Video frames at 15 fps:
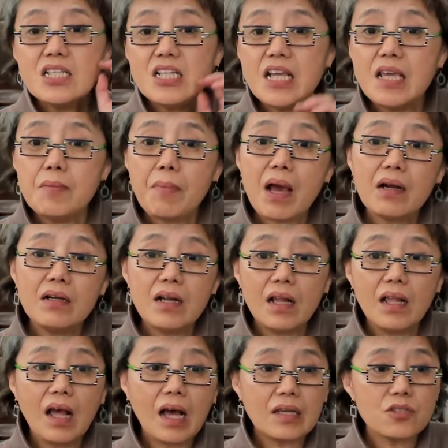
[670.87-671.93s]
这帮
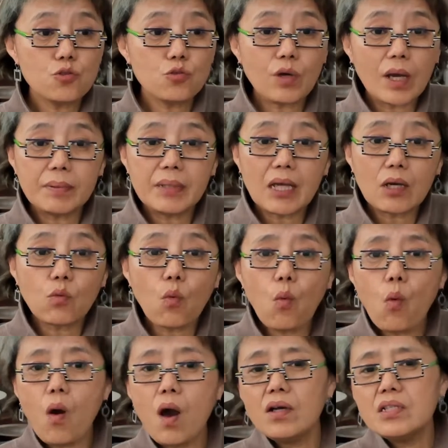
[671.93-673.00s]
人啊，就把他
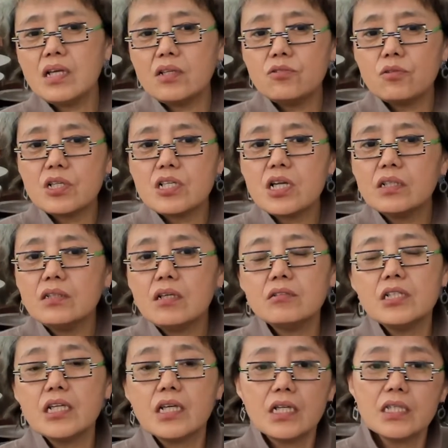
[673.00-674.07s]
哐一下就给扔到
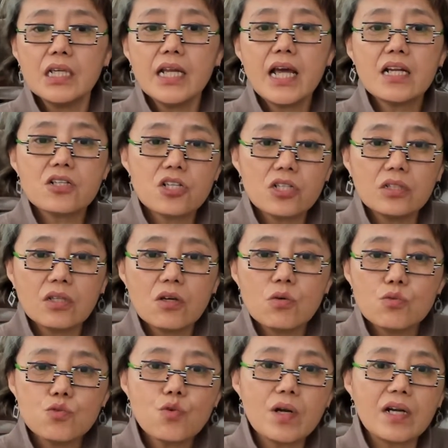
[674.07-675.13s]
这个一辆车的
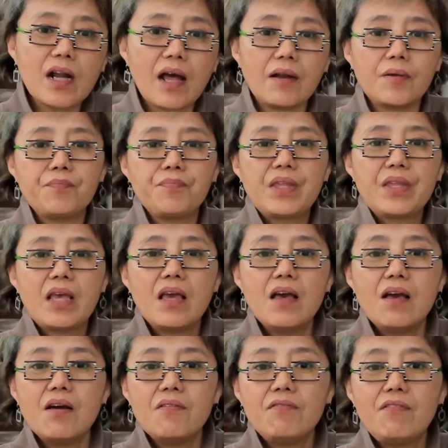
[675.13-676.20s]
后座上，
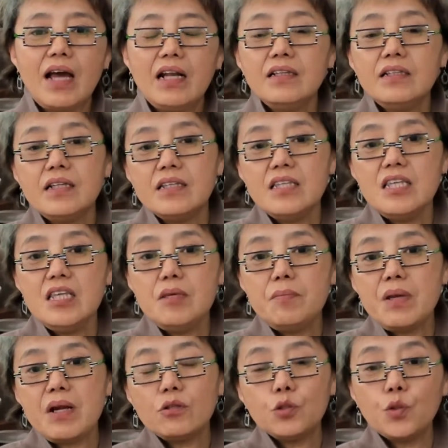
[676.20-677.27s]
完了呢，一
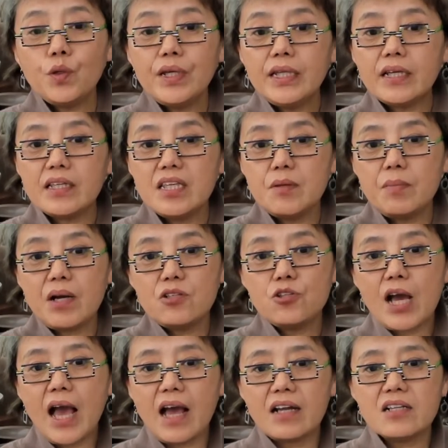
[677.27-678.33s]
边推他，一边
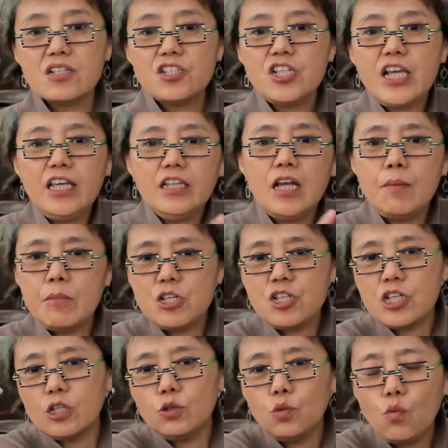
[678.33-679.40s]
就喊：“这他妈
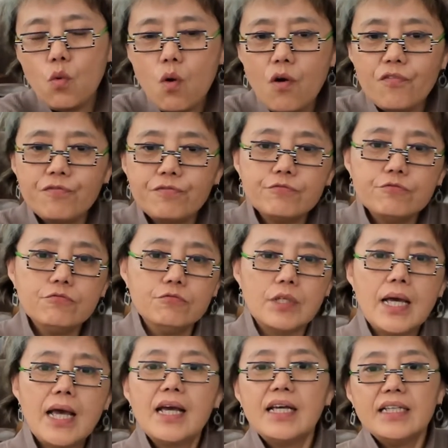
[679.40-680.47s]
是个懦
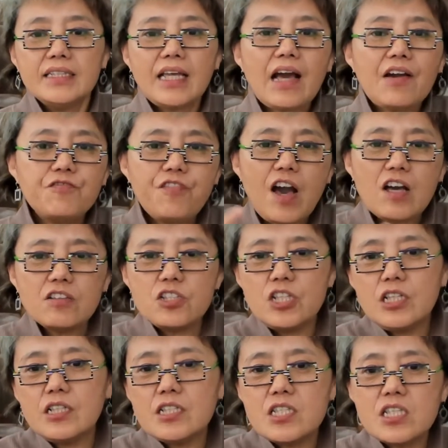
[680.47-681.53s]
夫，他放
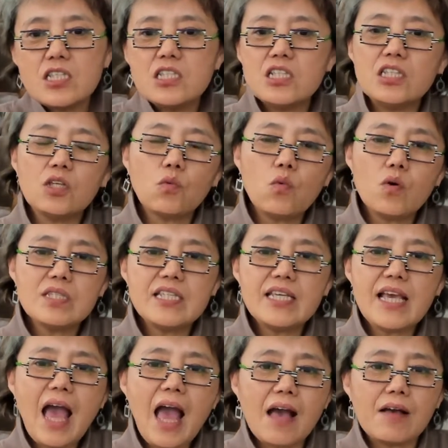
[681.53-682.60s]
弃了自己的国
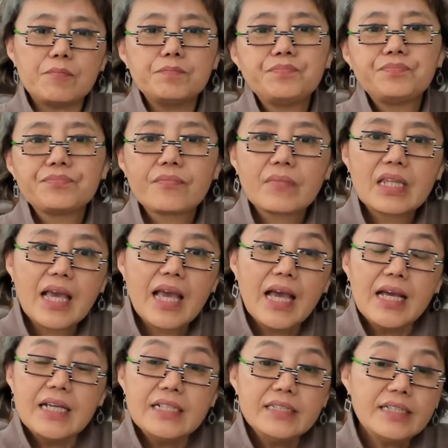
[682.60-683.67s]

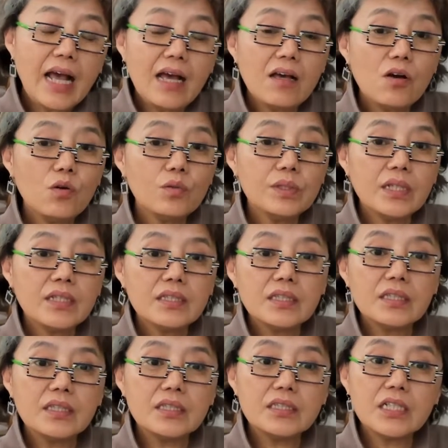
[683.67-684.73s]
家。”然后呢，
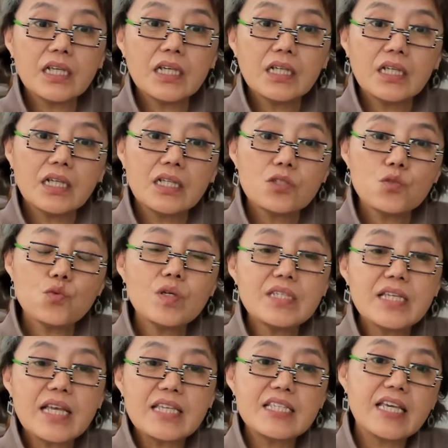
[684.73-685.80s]
这个坐
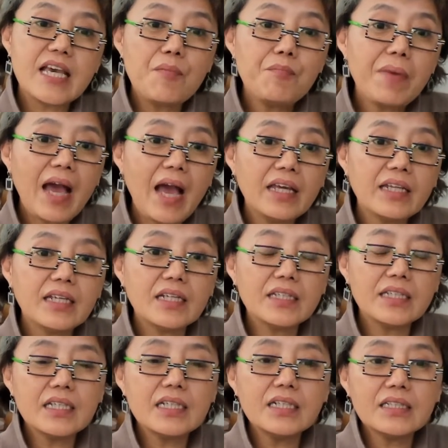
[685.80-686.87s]
在前排的
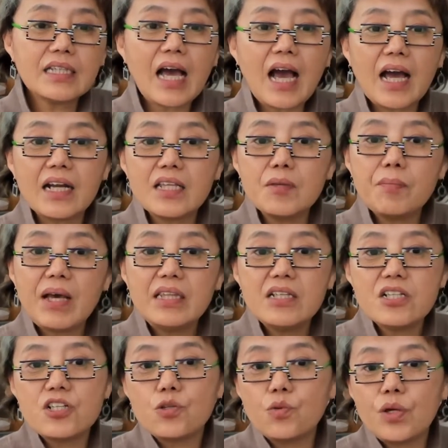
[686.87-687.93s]
一个塔利班
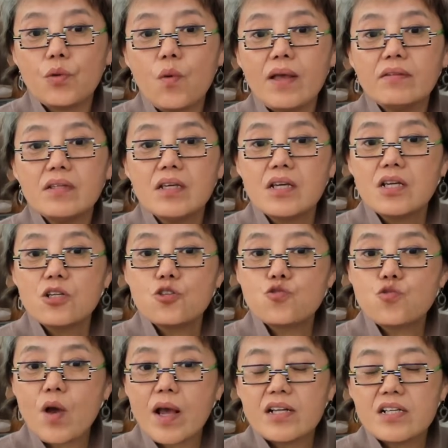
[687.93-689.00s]
的指挥官。
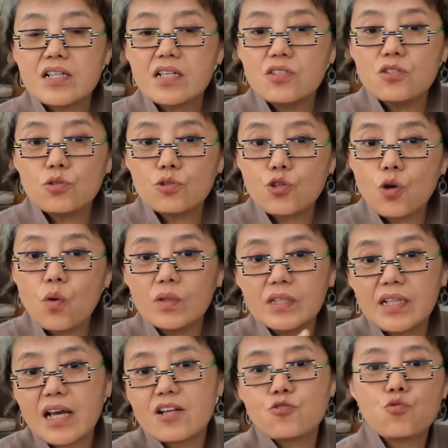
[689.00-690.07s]
转身就冲着
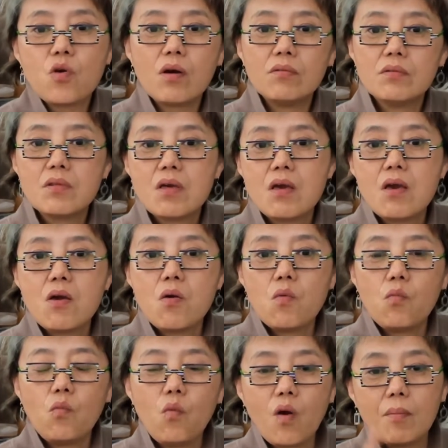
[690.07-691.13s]
他
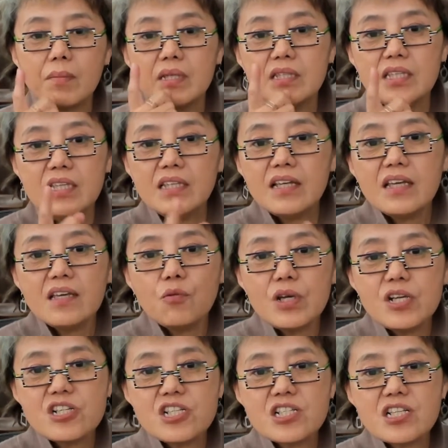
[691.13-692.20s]
说：“我们一定
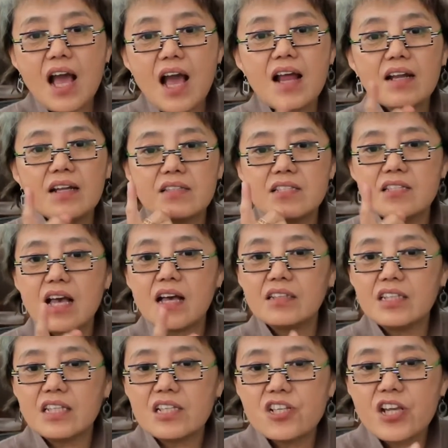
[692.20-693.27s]
会杀了
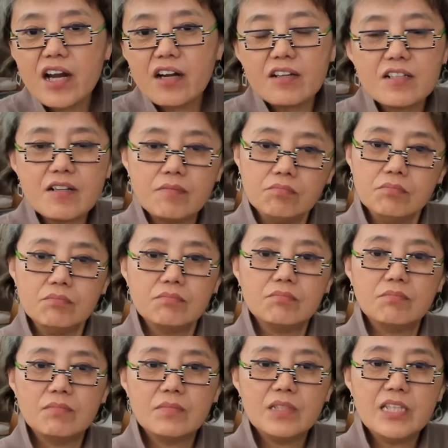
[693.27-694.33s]
像你这样的人，
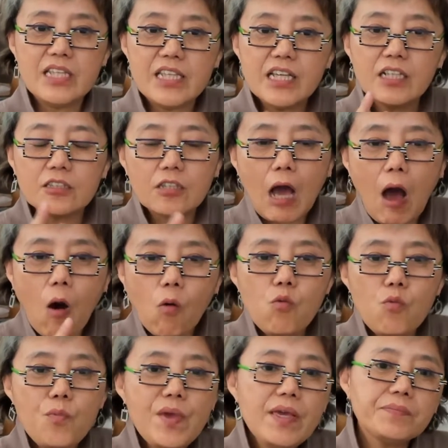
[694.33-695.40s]
你一个逃
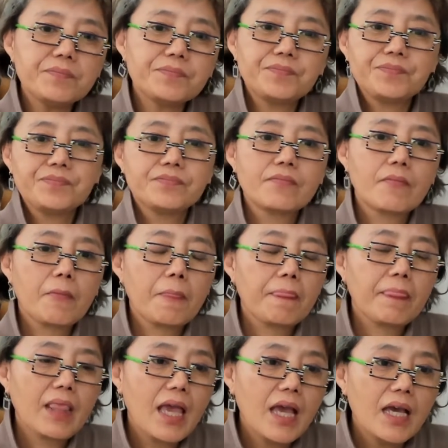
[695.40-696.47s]

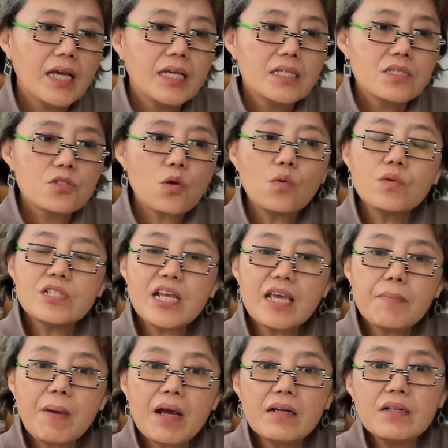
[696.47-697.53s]
兵。”从
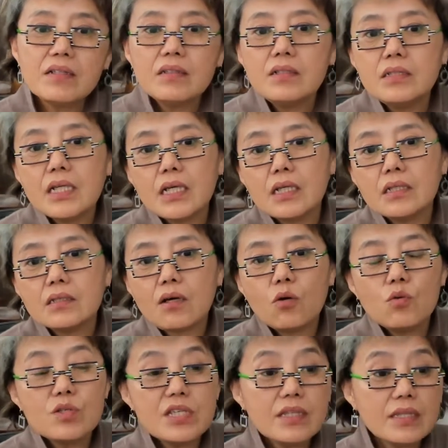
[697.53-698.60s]
这帮人的这个
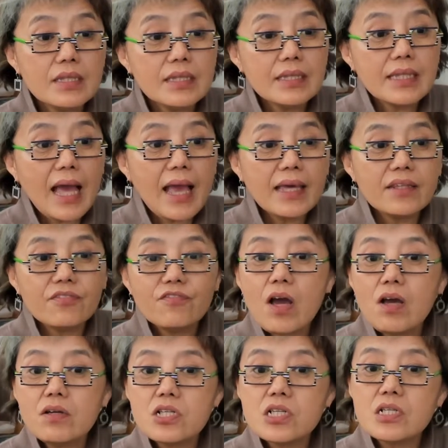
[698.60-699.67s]
头巾戴的
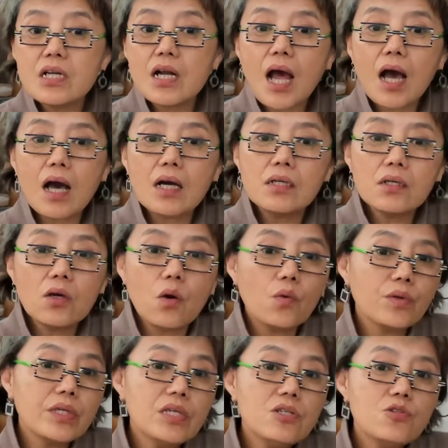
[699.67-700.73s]
方式啊和
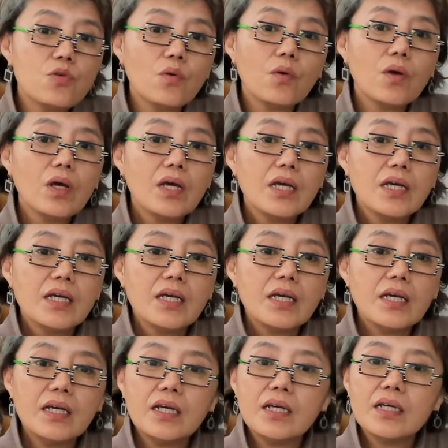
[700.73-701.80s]
口音中，
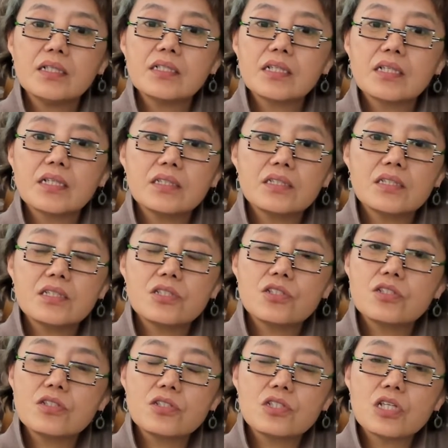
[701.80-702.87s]
呃，
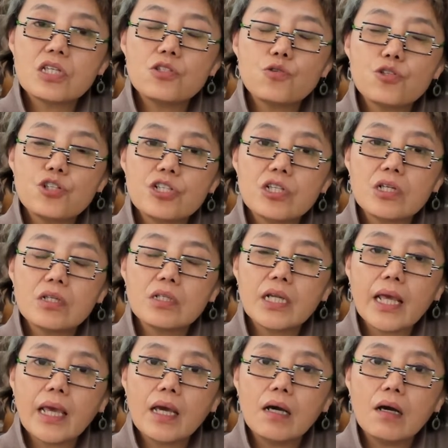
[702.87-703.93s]
这就是
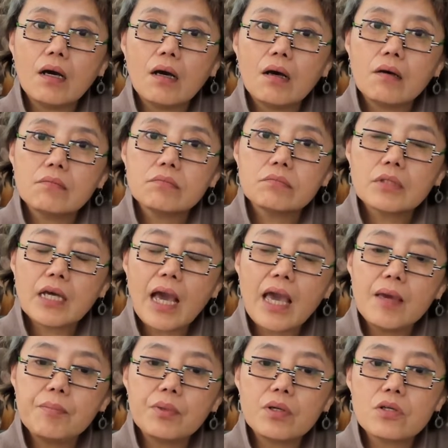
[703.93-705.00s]
那个
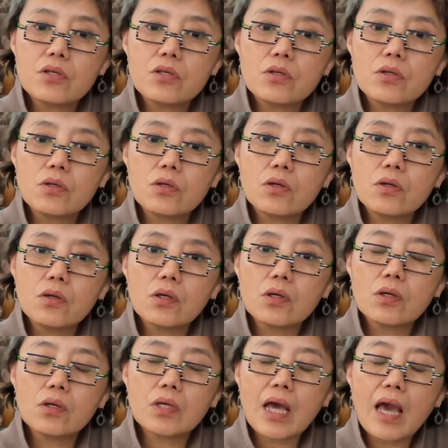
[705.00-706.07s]
凯布尔，
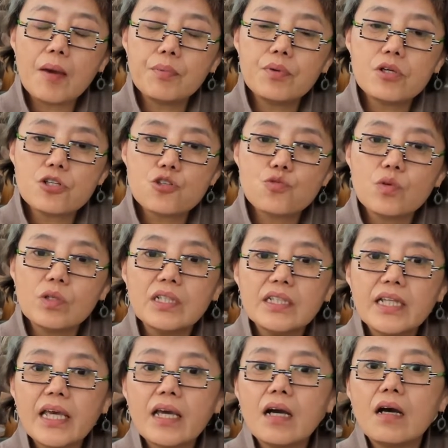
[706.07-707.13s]
凯布尔说的
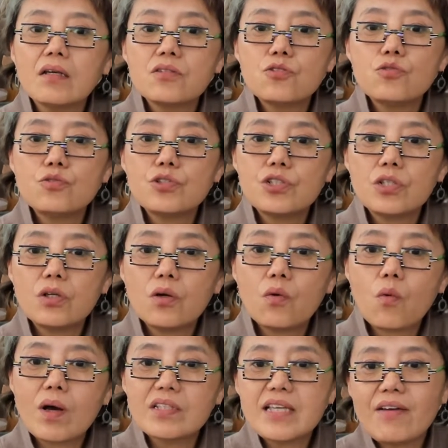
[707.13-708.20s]
那个就是
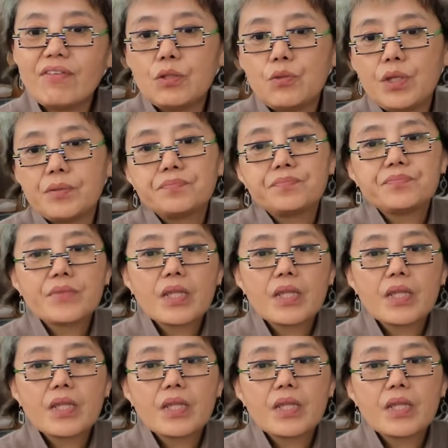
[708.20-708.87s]
皇家卫队。